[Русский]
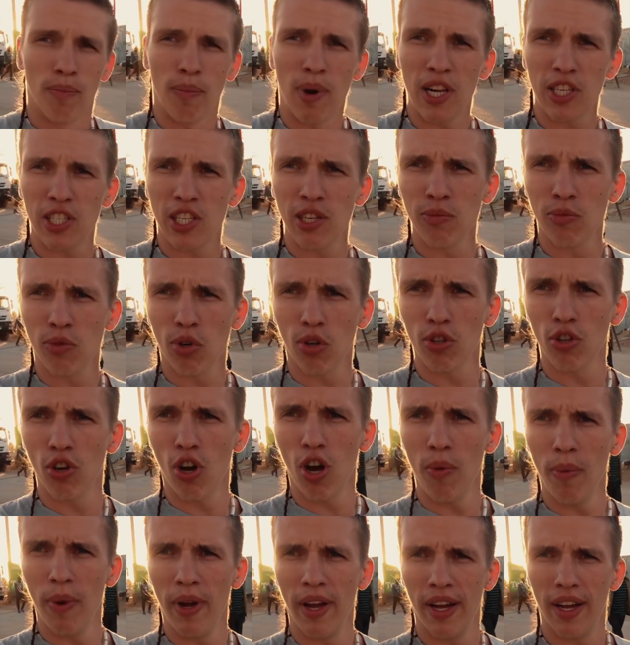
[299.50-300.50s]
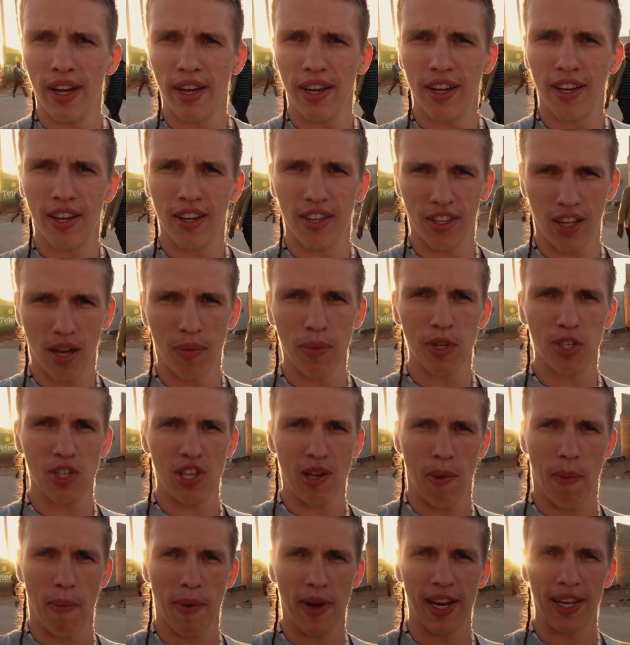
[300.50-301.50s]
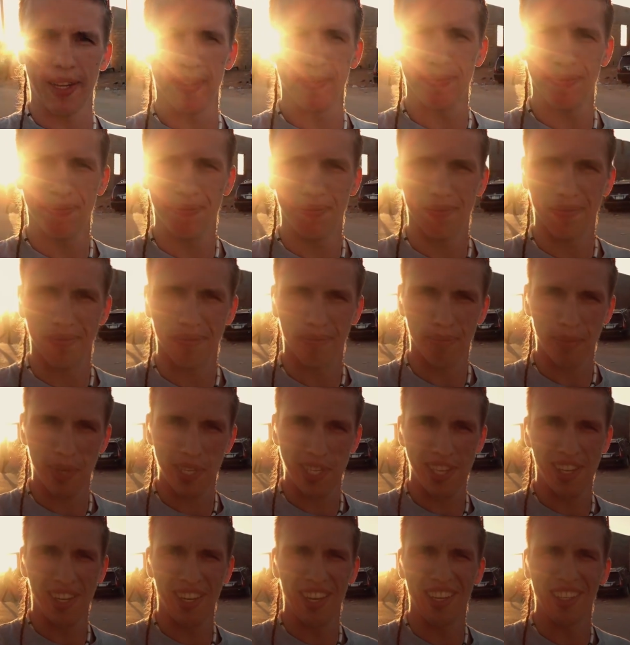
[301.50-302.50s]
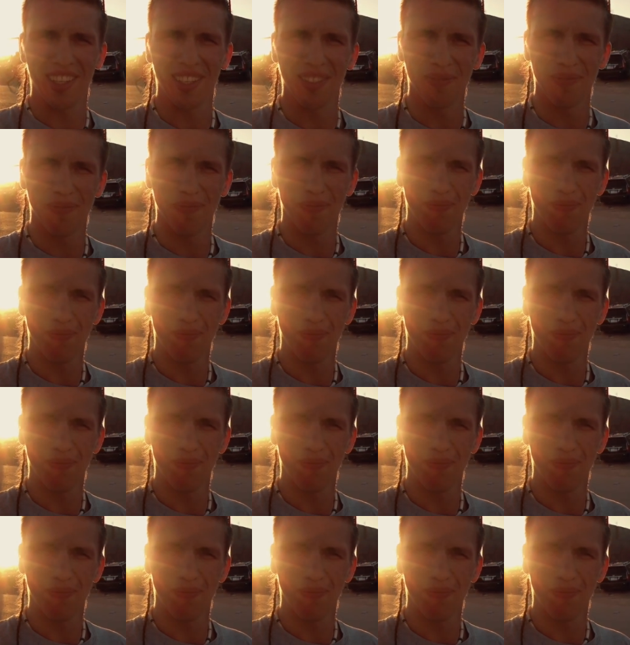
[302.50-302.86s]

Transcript: Большим трудом, но мы сюда попали. Мы сделали это.